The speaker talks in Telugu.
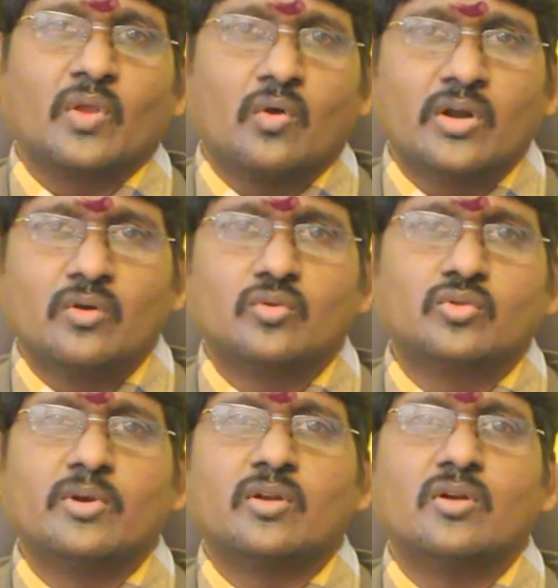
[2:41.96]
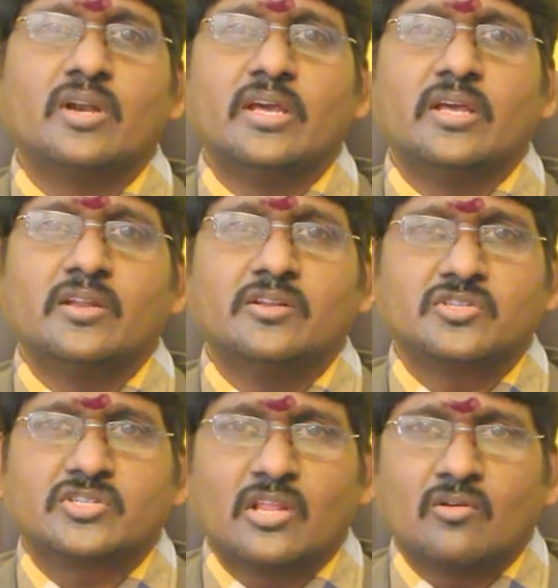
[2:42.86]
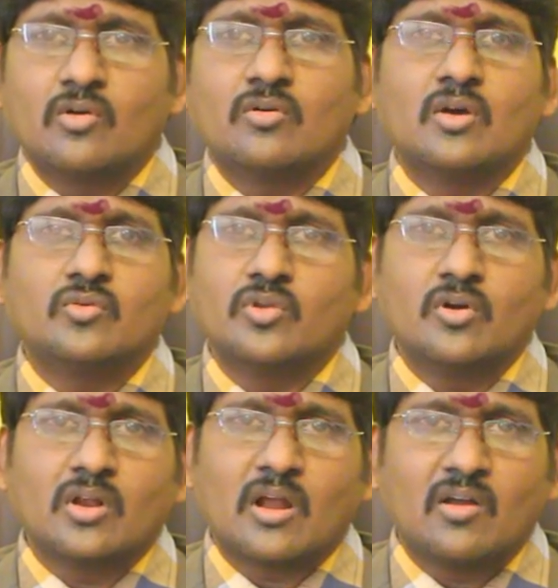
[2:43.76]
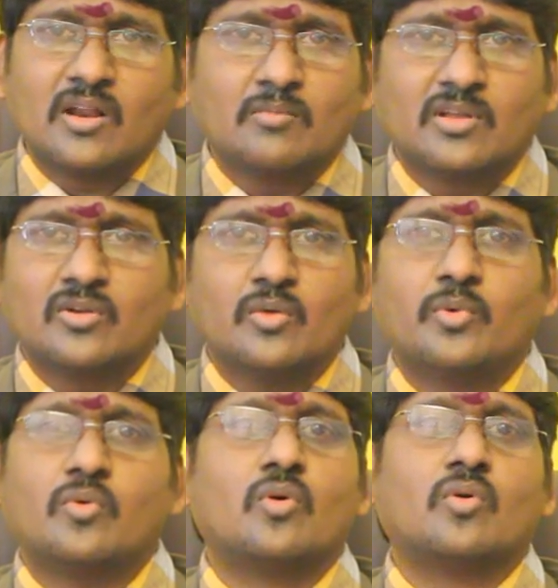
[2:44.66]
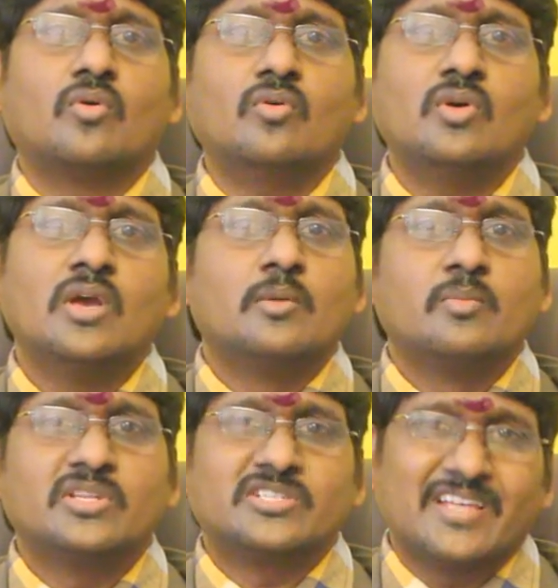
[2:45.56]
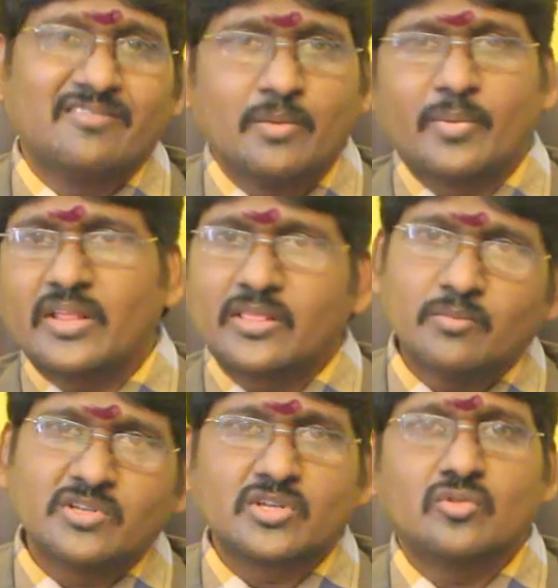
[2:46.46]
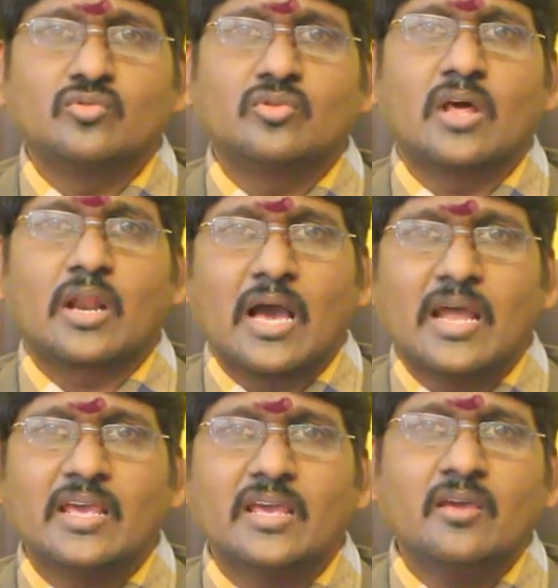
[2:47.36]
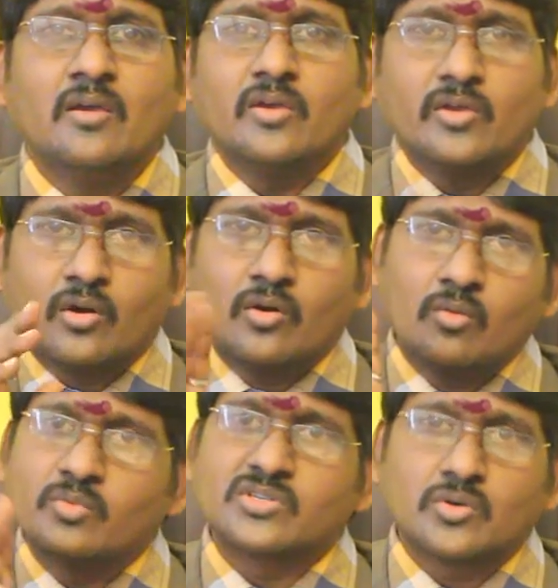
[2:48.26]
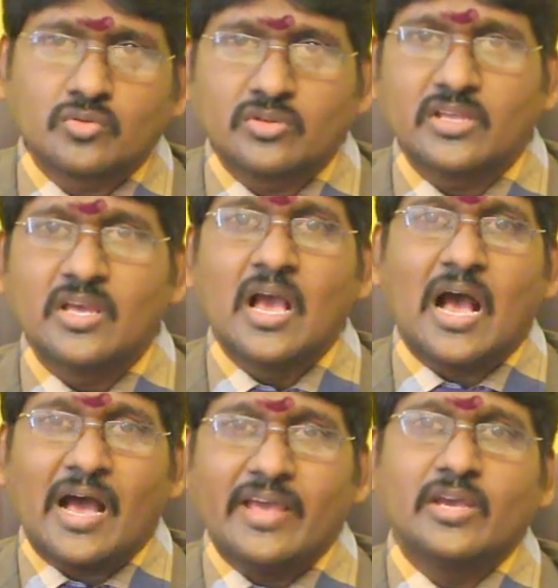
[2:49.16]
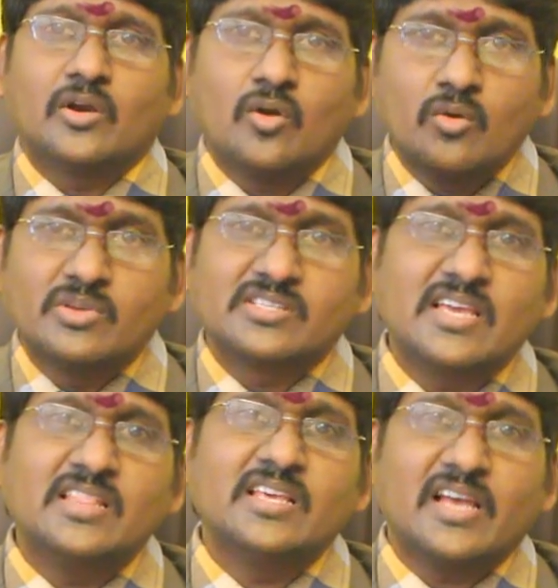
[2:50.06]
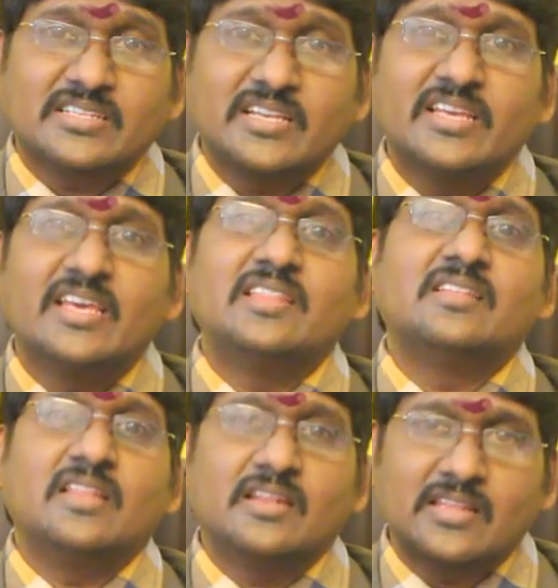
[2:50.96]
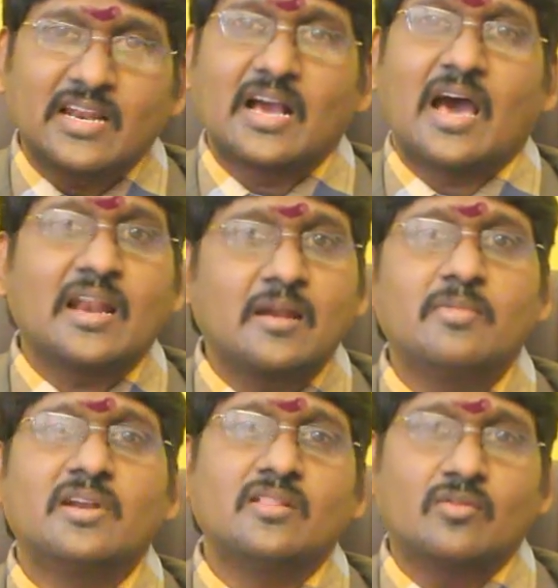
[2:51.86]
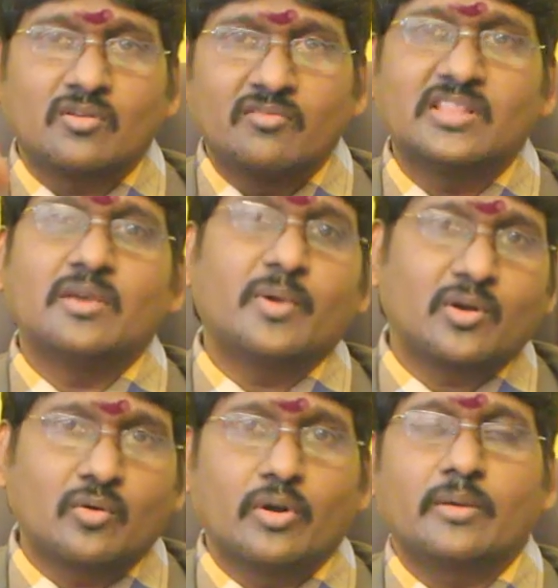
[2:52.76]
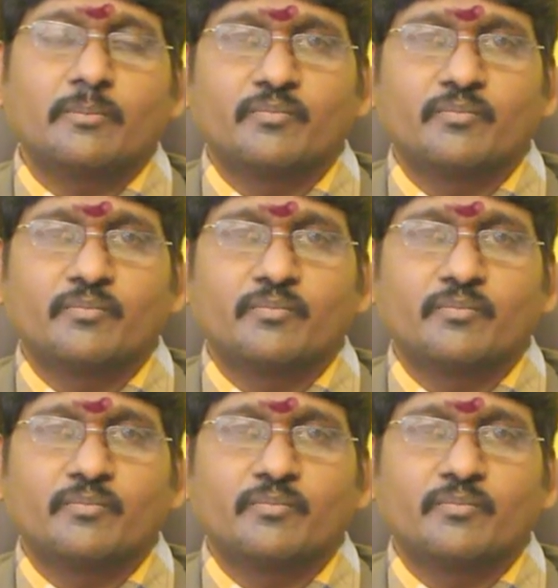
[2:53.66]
ఇంకోటి గుర్తుపెట్టుకోండి నేను చదవకుండా ఉద్యోగం రావాలని మాత్రం ఎప్పుడు కోరుకోను మీరు చదివే ప్రయత్నం మీరు చదువుతున్నారు కానీ ఎక్కడో మిస్ అవుతుంది ఆ ఎక్కడో మిస్ అయింది అసలు ఏది దాని కారణం ఏంటి అది ఒకటి వెతికి పట్టుకోండి